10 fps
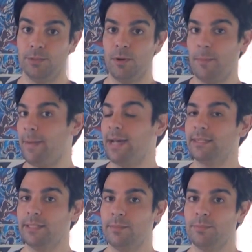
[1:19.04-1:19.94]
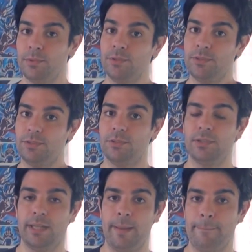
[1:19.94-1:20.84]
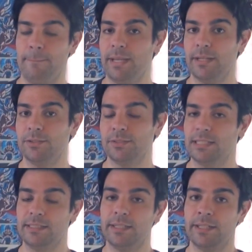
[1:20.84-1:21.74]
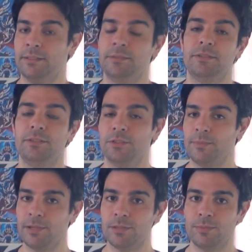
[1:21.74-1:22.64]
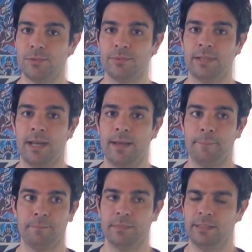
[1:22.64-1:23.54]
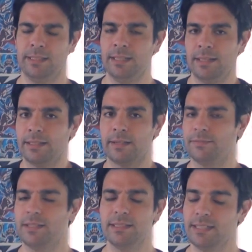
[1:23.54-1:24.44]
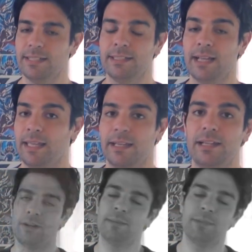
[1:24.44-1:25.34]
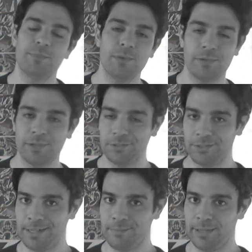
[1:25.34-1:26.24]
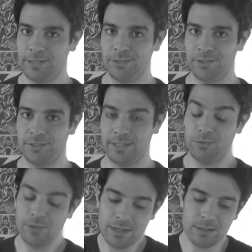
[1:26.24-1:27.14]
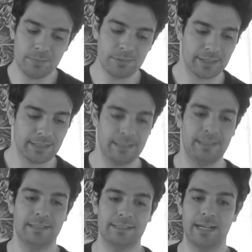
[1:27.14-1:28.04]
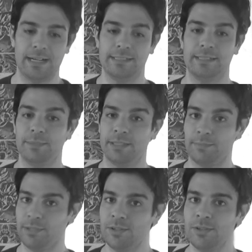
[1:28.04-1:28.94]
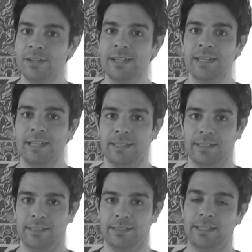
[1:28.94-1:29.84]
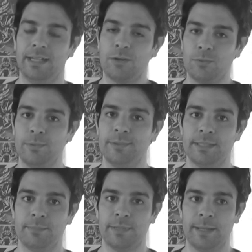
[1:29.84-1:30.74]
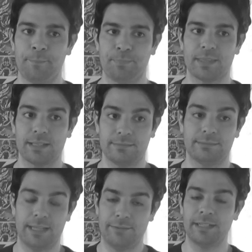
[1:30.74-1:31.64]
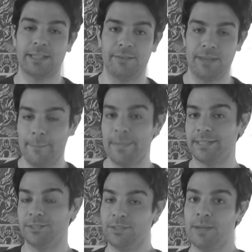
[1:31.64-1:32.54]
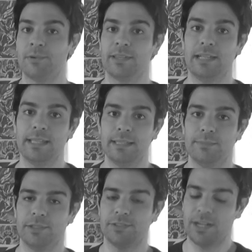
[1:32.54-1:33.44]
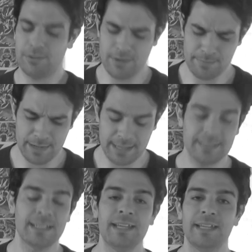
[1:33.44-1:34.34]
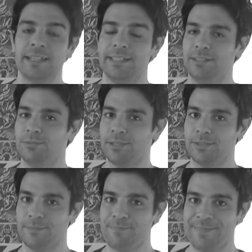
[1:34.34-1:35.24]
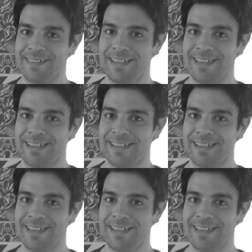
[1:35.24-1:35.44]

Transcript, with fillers: le tomó más tiempo y otros que menos, así que no lo tomen como una guía de referencia ni nada. Y ahora mismo, bueno, estoy en periodo de duelo porque la saga se me terminó y era cool siempre saber que había más historia por delante, pero ya no hay más y bueno,